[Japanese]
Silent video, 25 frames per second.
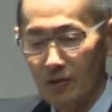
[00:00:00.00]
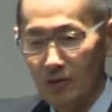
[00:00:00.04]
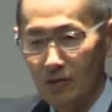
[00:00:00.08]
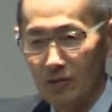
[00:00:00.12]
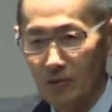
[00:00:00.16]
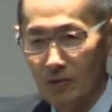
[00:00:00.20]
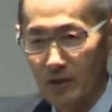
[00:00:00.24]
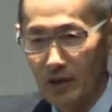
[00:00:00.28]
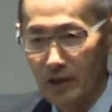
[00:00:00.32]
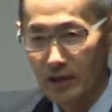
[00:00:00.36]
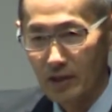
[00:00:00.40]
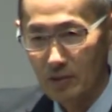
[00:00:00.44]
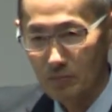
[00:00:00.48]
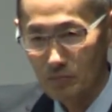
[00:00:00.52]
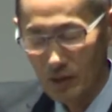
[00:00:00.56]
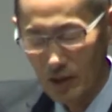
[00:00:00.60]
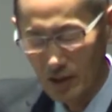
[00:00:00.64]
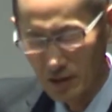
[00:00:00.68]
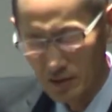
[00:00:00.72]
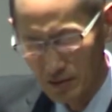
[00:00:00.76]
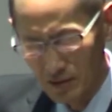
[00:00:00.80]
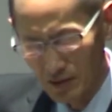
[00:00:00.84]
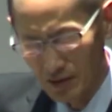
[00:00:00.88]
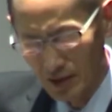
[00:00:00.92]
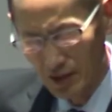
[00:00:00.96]
が、まあ、
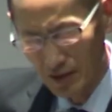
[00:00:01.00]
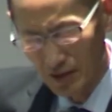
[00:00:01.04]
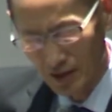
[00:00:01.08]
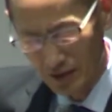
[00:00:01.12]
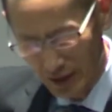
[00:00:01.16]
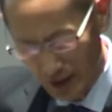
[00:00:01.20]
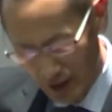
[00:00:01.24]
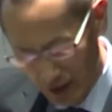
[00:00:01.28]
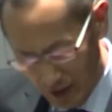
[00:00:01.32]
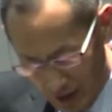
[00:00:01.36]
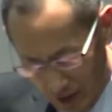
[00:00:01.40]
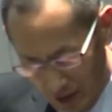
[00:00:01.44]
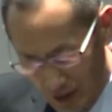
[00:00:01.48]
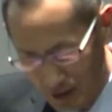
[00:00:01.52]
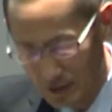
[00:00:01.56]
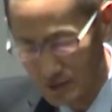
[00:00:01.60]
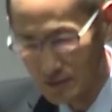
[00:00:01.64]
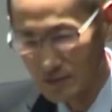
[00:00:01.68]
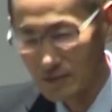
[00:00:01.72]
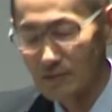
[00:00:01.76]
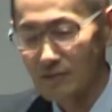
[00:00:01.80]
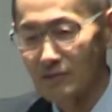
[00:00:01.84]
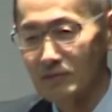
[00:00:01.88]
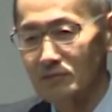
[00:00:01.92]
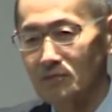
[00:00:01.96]
なんかなかなかう